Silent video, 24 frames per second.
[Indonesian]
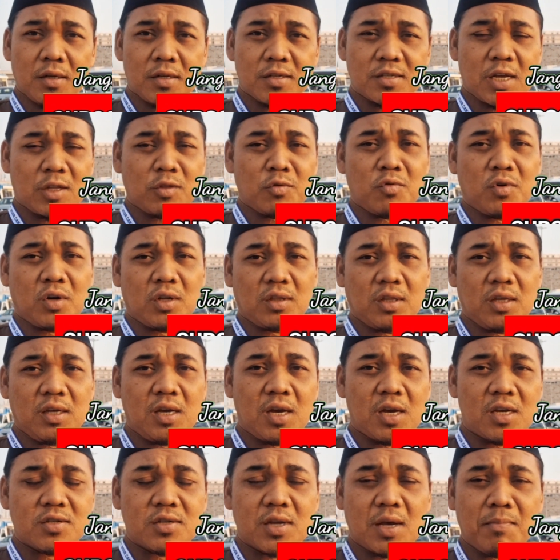satu
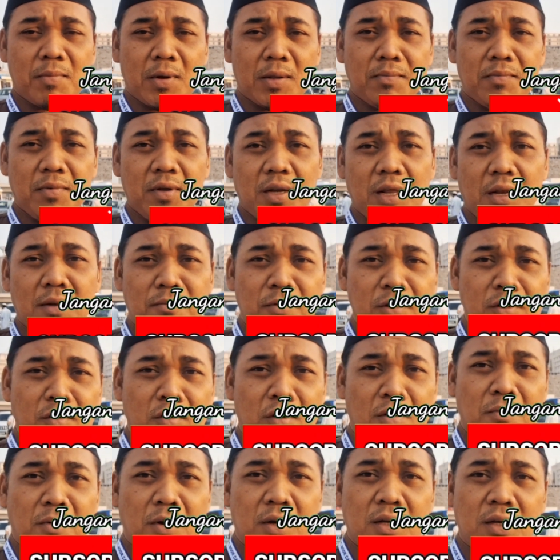ketika sahabat Bilal bin
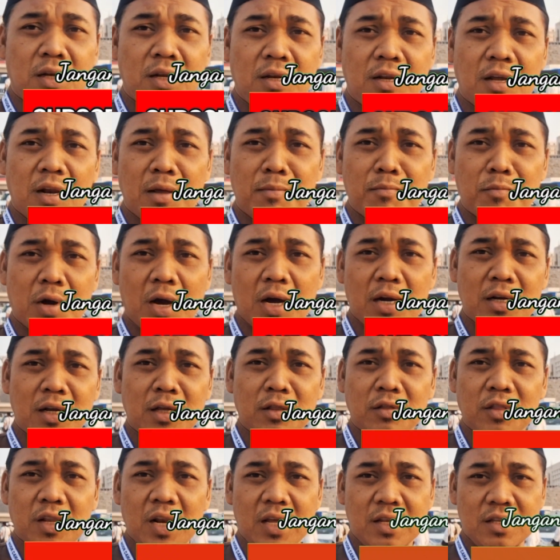Rabah ini dalam
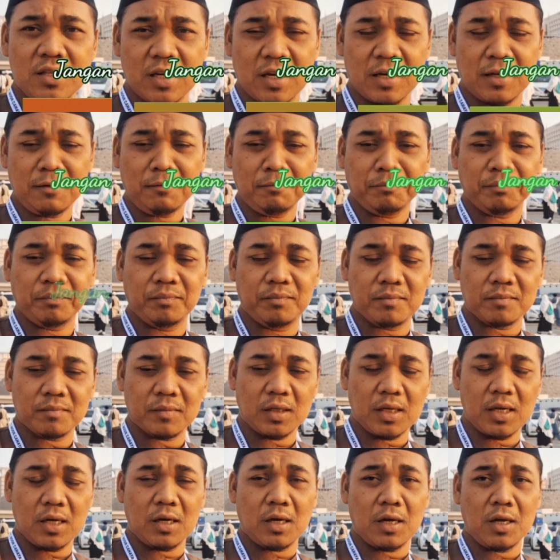keadaan telanjang,
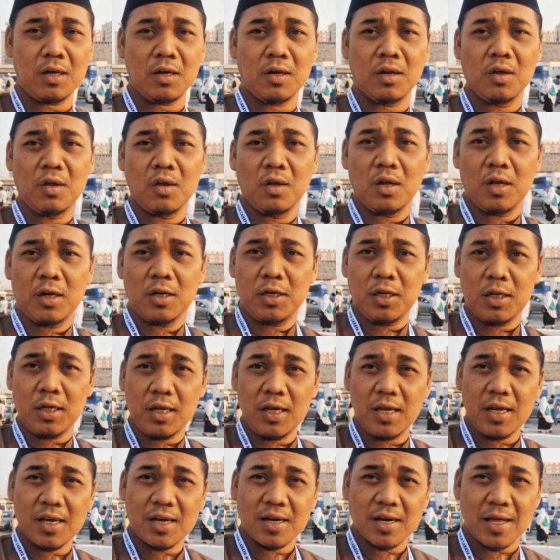ya kan,
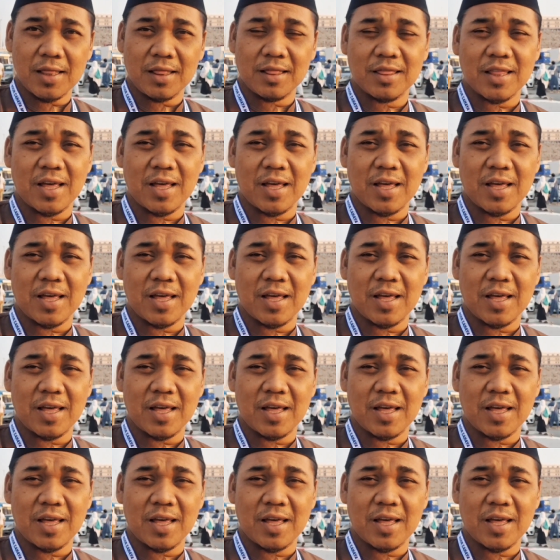diikat